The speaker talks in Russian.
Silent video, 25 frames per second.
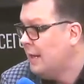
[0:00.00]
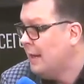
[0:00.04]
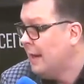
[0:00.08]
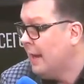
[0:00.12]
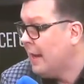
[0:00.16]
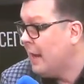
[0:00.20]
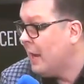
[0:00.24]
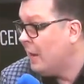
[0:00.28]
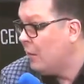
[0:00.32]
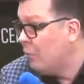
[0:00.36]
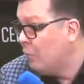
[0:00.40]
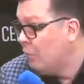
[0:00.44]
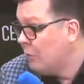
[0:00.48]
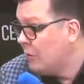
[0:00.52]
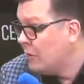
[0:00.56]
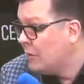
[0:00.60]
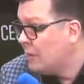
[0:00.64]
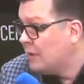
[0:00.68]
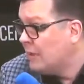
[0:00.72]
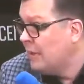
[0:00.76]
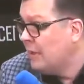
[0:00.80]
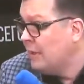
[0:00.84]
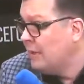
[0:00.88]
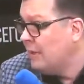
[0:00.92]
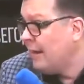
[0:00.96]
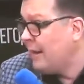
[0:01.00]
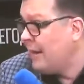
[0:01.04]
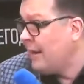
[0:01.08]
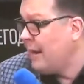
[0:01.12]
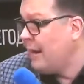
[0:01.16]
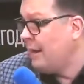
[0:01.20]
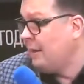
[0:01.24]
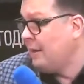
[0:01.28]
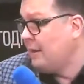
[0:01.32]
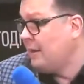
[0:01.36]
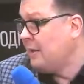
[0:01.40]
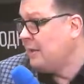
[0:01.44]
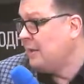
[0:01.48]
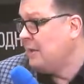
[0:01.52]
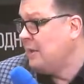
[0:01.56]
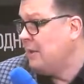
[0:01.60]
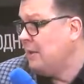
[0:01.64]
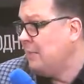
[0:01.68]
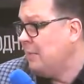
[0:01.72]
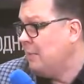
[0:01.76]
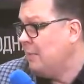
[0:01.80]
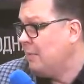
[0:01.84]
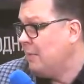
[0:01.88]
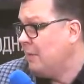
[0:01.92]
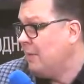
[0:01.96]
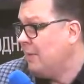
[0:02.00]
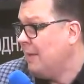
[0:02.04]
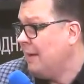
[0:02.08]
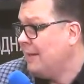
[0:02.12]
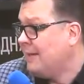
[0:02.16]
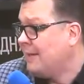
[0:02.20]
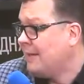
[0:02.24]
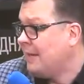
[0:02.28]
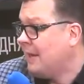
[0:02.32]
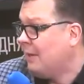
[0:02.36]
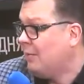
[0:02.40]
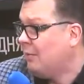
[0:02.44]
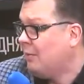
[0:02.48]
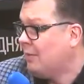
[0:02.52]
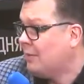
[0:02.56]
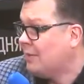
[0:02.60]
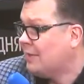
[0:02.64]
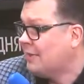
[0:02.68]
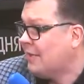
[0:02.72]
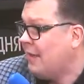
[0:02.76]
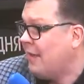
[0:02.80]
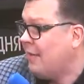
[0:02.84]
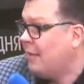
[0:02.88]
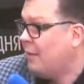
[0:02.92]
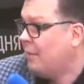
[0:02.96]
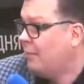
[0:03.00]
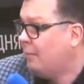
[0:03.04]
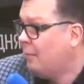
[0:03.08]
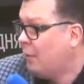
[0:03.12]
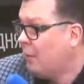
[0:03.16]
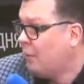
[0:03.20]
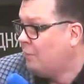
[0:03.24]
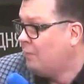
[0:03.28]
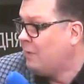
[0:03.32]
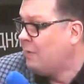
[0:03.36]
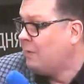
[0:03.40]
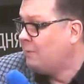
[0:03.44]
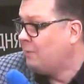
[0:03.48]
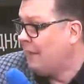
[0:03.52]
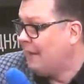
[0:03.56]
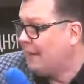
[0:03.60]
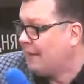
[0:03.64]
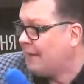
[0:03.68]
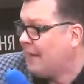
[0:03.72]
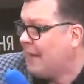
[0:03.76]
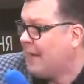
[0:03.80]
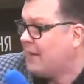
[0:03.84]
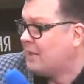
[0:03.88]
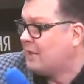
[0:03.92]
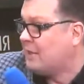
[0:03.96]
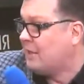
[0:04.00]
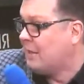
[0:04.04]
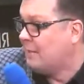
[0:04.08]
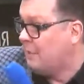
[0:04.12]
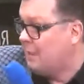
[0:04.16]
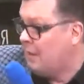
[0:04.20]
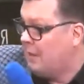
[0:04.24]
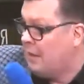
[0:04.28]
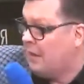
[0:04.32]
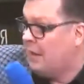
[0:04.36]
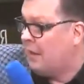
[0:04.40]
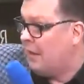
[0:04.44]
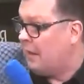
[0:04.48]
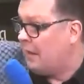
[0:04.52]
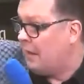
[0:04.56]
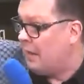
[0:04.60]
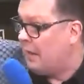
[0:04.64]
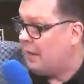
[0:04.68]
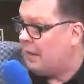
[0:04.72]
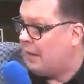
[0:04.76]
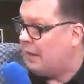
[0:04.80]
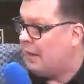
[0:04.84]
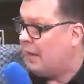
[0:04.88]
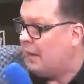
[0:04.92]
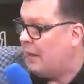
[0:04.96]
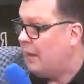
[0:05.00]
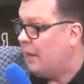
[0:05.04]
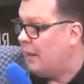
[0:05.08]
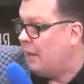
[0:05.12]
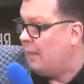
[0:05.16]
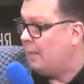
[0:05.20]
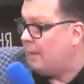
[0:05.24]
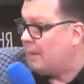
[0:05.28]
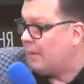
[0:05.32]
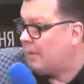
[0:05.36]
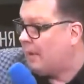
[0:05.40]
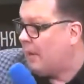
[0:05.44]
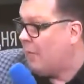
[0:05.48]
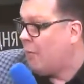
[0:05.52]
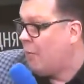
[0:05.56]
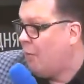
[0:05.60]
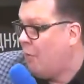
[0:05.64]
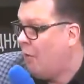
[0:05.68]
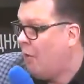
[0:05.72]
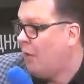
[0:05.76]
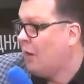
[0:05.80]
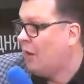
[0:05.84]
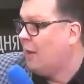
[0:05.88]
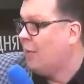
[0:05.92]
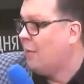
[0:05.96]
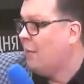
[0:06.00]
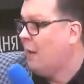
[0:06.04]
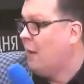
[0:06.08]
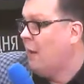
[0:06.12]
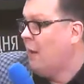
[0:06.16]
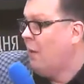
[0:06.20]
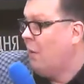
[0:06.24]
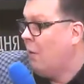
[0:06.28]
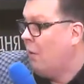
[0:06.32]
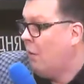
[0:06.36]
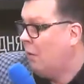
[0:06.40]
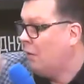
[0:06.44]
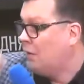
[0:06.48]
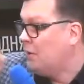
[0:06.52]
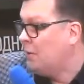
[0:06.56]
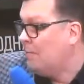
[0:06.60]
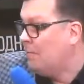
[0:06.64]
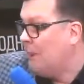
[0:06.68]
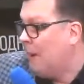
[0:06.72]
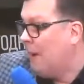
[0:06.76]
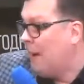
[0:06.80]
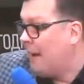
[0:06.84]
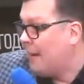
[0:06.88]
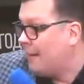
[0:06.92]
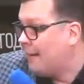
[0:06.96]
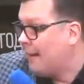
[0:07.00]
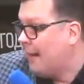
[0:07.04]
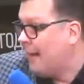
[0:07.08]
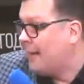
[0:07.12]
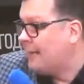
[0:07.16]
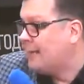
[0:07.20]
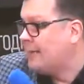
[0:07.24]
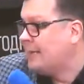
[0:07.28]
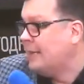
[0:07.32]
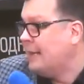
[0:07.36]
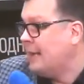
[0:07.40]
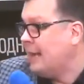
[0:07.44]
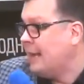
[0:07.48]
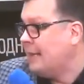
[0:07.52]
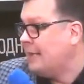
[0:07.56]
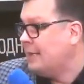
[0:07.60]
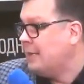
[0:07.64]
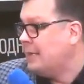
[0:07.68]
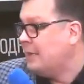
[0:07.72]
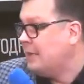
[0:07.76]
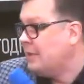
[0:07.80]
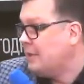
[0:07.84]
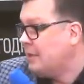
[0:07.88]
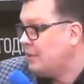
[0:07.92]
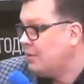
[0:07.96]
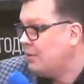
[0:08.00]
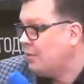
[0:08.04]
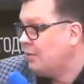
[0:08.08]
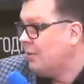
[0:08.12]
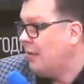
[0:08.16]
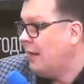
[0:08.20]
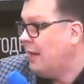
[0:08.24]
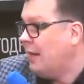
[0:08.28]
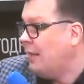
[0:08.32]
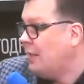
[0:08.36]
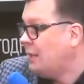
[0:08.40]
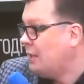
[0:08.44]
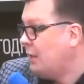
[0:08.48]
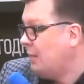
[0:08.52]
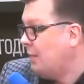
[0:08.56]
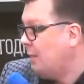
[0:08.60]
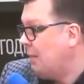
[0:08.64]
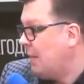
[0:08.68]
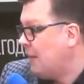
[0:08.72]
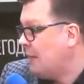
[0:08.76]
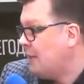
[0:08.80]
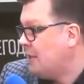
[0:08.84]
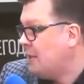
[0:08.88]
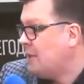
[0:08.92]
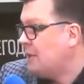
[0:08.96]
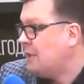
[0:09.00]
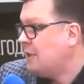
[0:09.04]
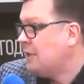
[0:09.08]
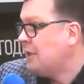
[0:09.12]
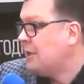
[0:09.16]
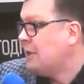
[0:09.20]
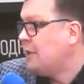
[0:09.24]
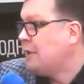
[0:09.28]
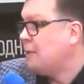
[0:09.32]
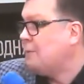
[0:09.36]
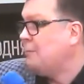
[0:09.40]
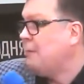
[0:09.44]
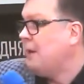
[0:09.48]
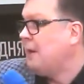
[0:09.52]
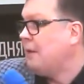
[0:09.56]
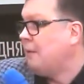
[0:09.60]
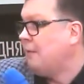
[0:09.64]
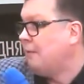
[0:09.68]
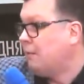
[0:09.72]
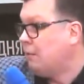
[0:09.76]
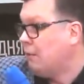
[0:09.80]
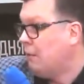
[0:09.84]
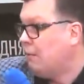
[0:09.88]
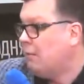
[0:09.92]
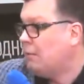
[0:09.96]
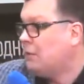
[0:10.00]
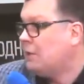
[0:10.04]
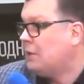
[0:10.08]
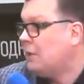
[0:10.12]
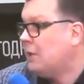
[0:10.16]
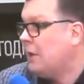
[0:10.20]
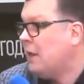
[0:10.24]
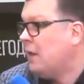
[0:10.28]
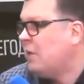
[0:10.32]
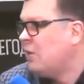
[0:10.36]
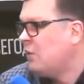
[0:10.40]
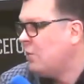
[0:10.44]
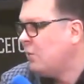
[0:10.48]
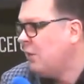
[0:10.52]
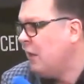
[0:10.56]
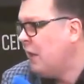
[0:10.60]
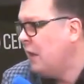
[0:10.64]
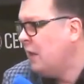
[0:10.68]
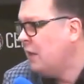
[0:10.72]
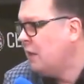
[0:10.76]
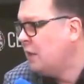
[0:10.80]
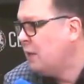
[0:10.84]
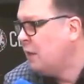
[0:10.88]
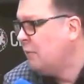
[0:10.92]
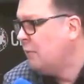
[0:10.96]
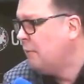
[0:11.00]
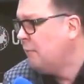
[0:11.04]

Родной сын директора СИБа, понимаете, который ставил подпись под каждым э, протоколом о депортации российских журналистов, российских экспертов, в том числе и журналистов